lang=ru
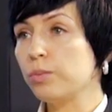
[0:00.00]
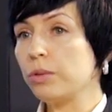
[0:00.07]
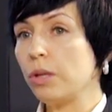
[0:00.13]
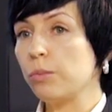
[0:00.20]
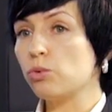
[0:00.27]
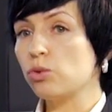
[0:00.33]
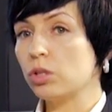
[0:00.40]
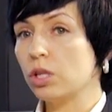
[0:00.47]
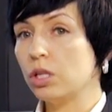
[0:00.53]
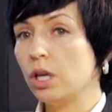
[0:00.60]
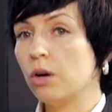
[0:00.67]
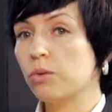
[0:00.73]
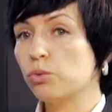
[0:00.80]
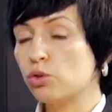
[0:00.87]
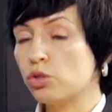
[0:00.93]
потому что
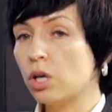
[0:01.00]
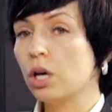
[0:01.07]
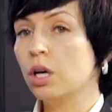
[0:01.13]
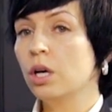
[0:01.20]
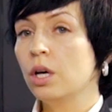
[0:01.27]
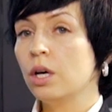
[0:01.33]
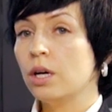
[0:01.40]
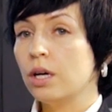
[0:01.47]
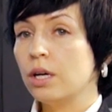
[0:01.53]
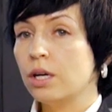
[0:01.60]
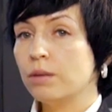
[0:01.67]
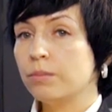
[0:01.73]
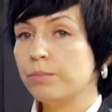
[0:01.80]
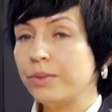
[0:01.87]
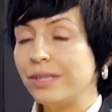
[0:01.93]
я уже
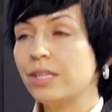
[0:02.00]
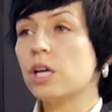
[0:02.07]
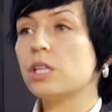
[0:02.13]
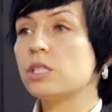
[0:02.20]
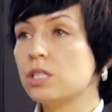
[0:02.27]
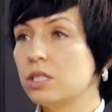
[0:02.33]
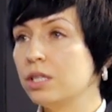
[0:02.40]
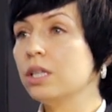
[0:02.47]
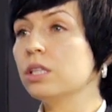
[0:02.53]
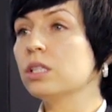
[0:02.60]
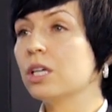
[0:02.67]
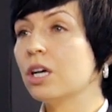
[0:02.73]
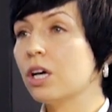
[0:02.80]
15 лет